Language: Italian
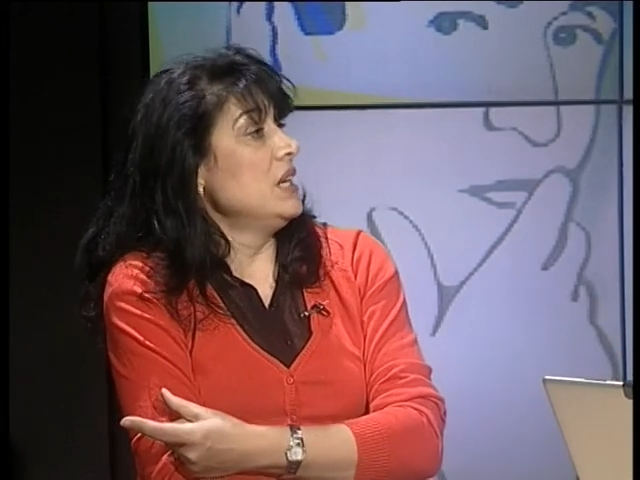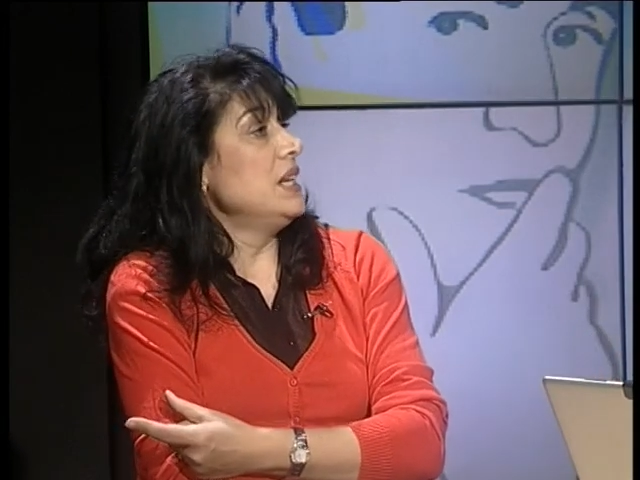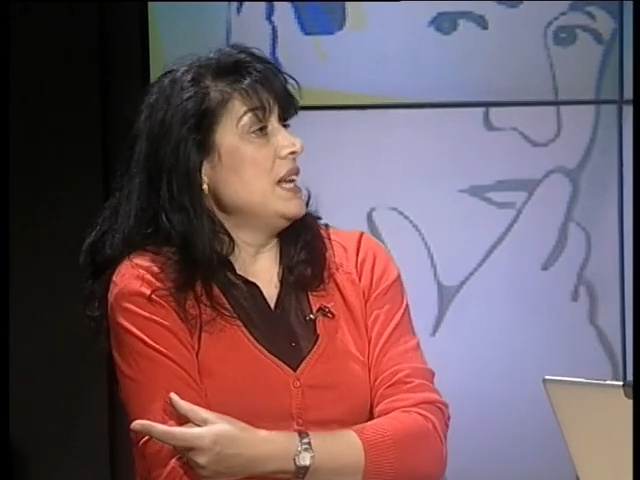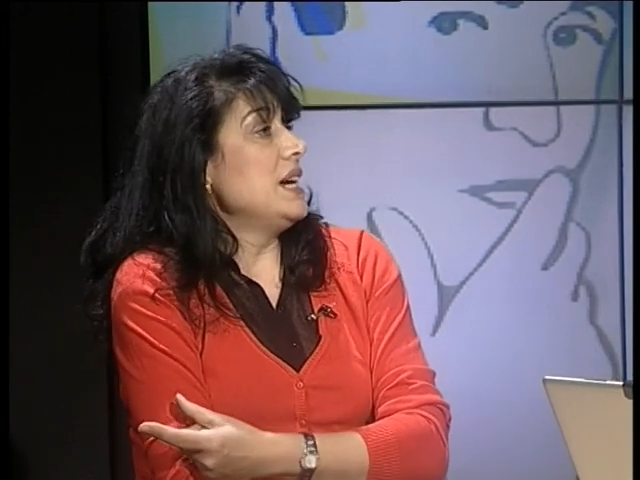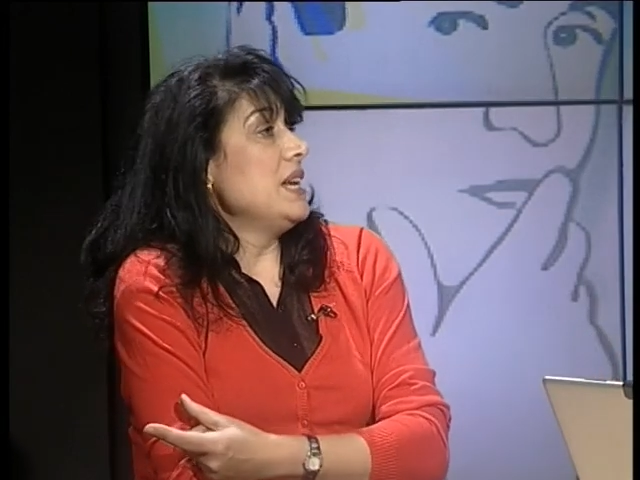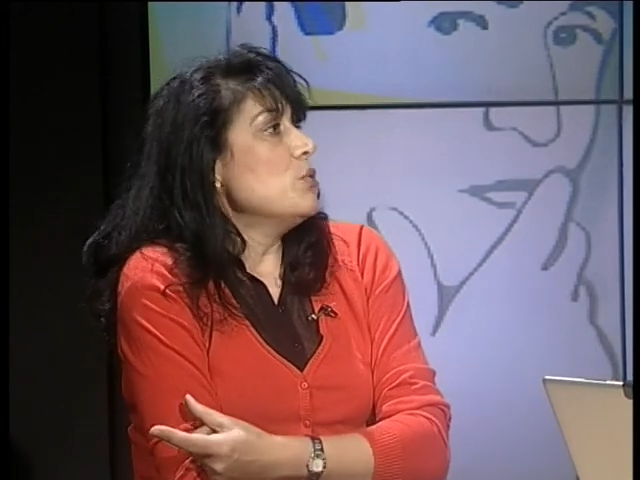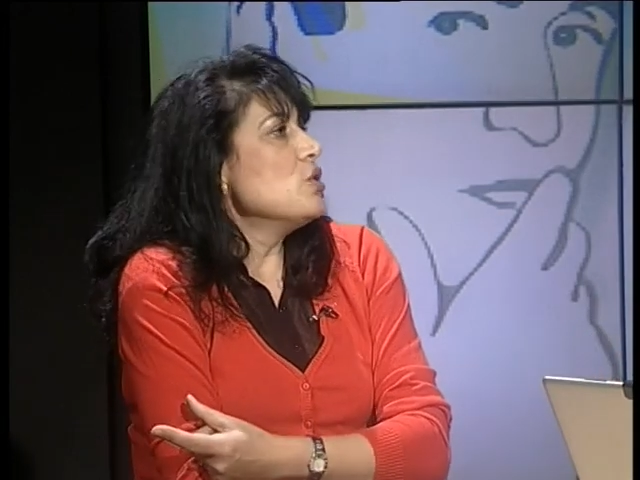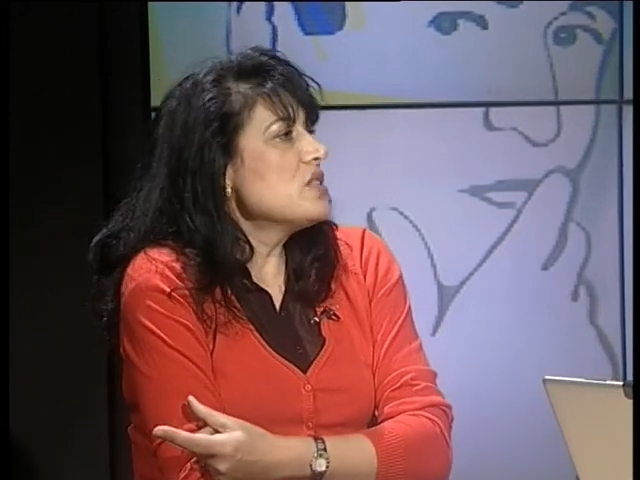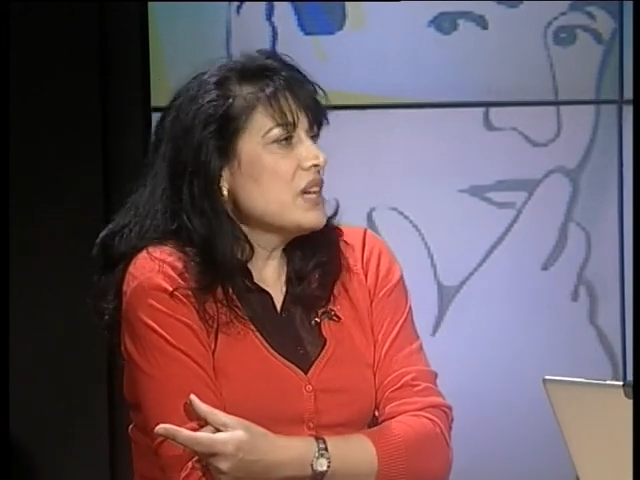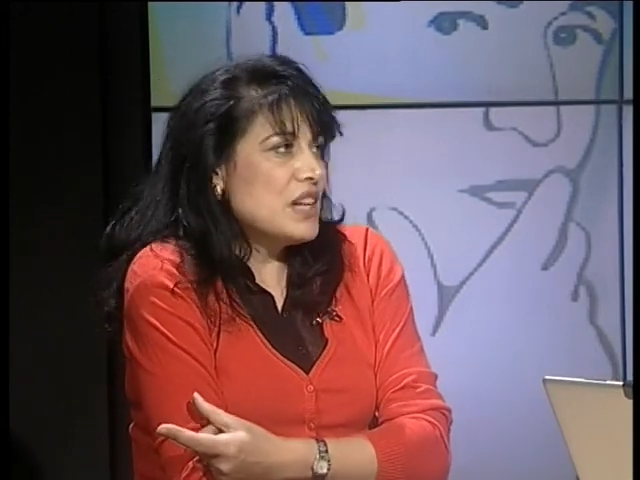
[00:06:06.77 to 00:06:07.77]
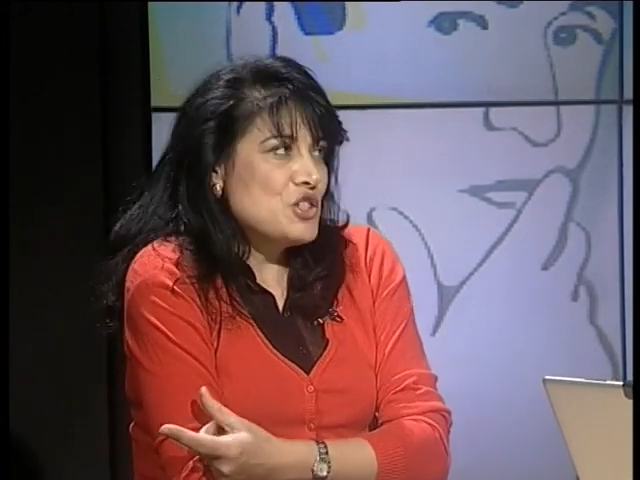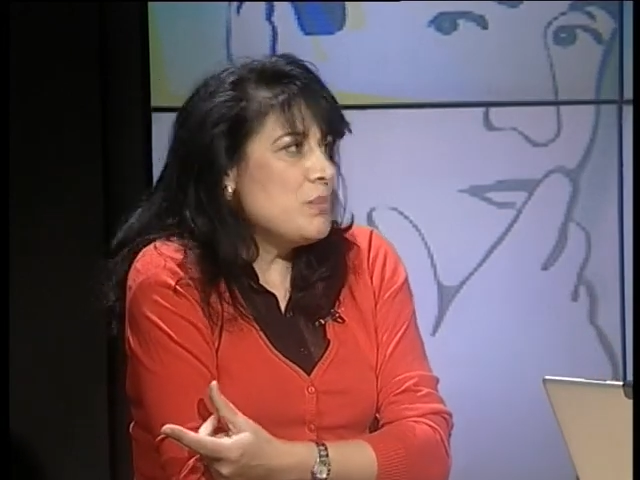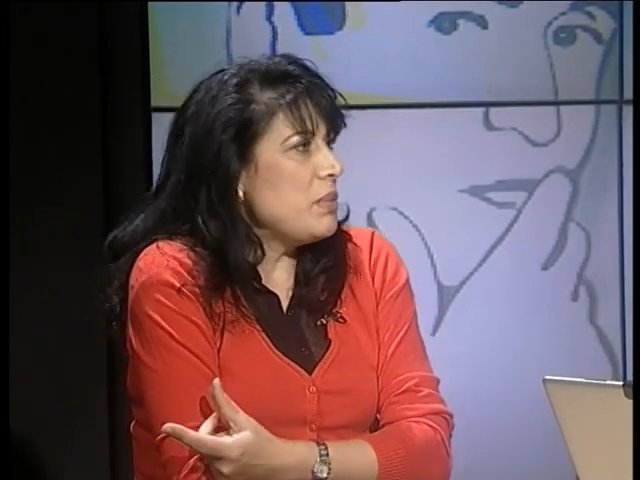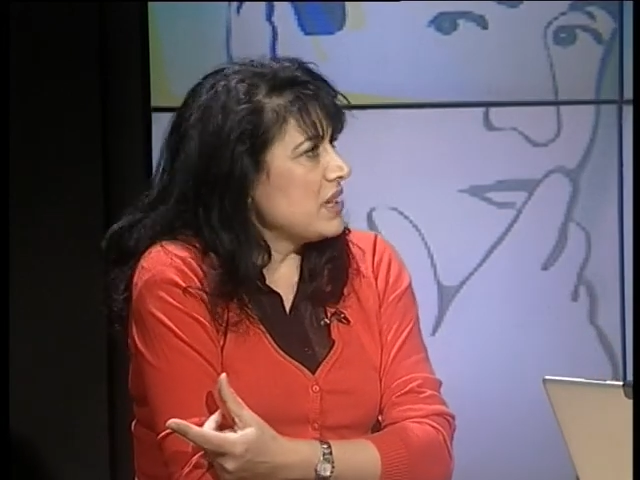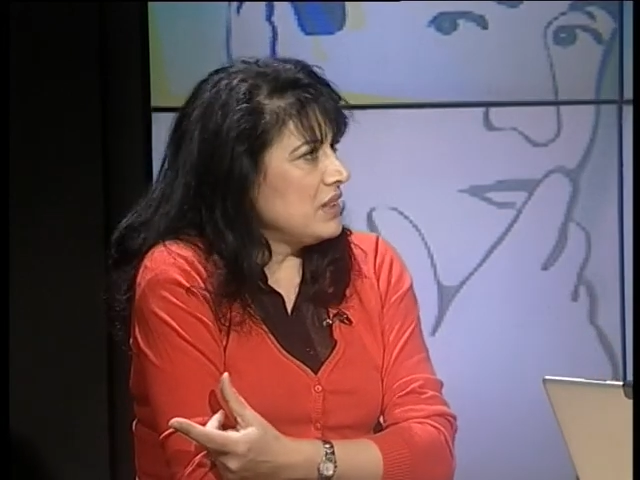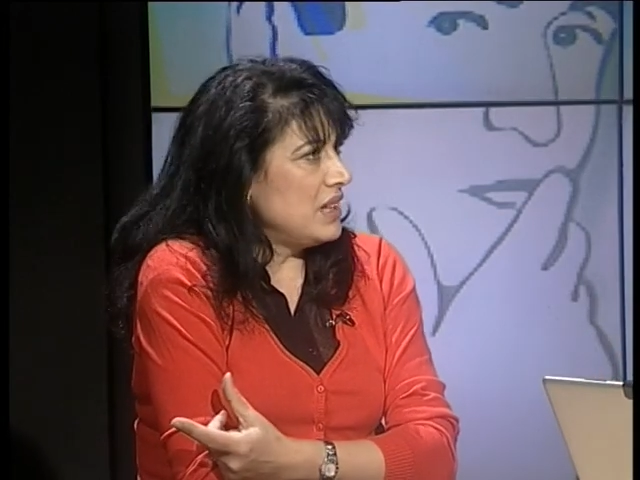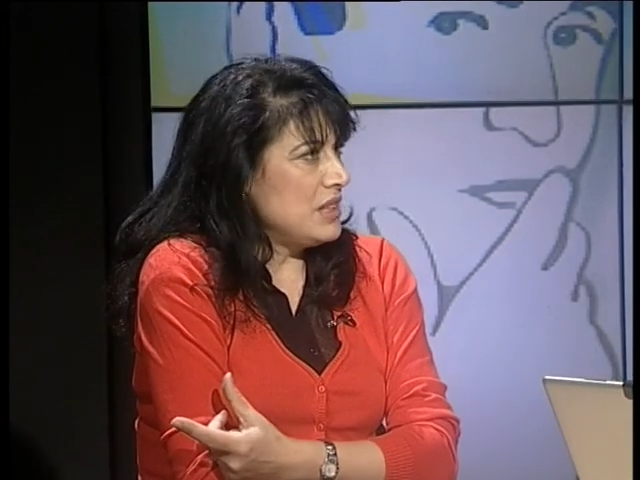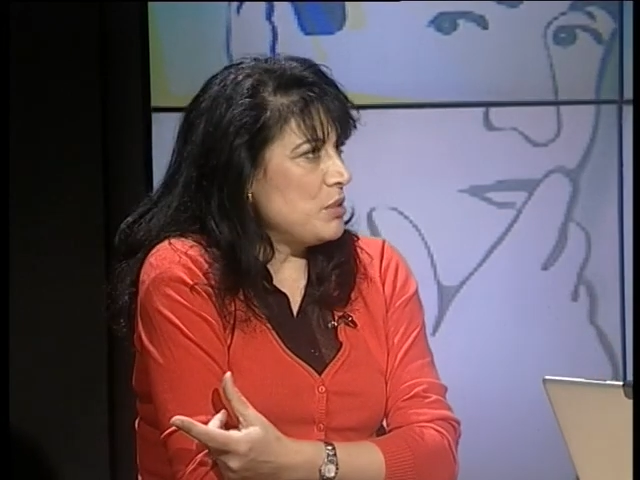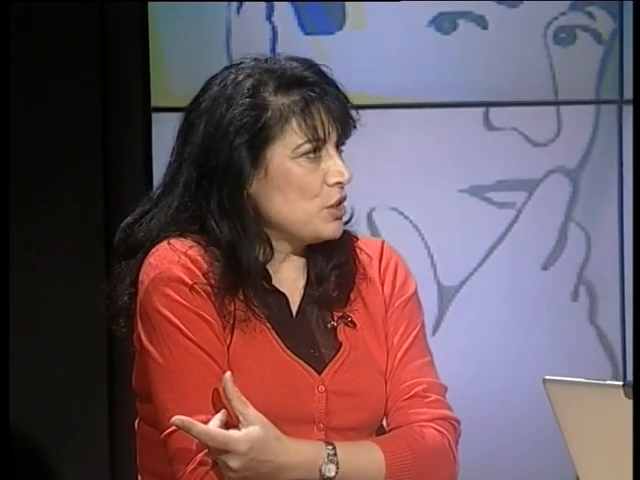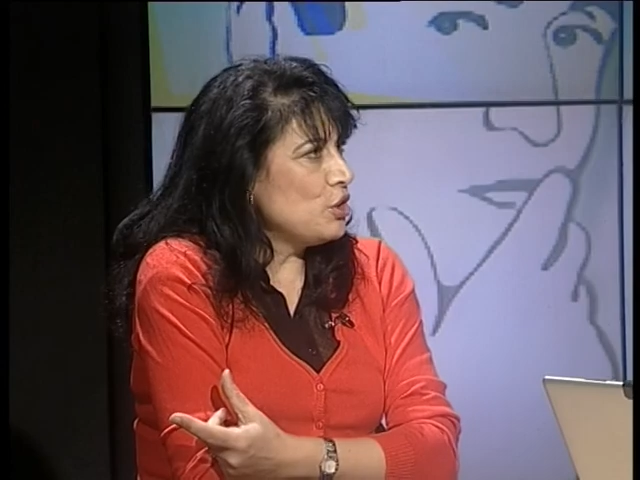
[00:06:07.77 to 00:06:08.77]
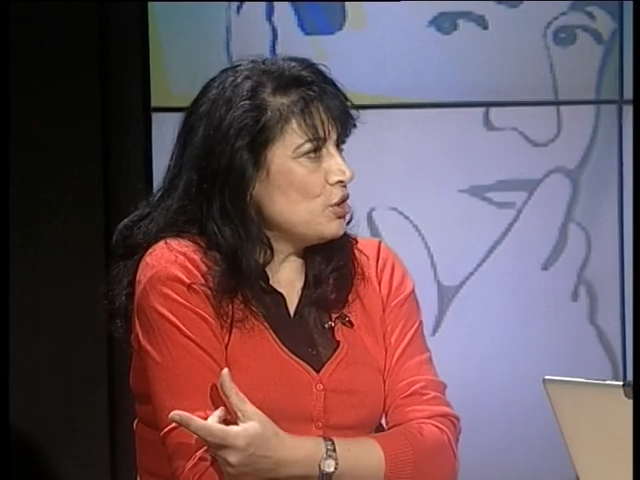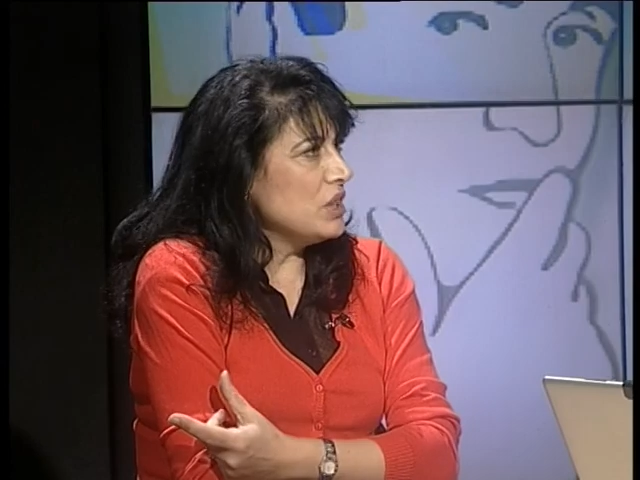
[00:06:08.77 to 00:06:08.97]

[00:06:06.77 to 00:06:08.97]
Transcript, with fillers: la, la mostra che era già impacchettata per noi.